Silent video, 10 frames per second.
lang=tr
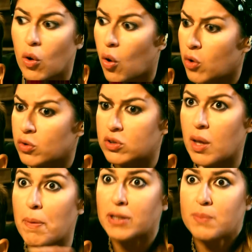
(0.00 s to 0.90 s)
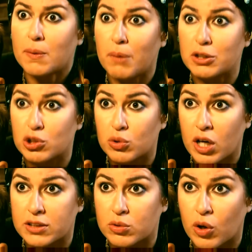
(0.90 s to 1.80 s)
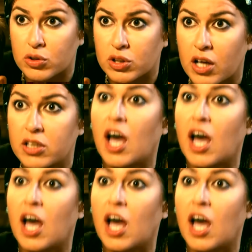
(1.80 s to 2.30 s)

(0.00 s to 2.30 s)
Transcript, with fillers: On günde pes pembe çıkıyor etin ortaya.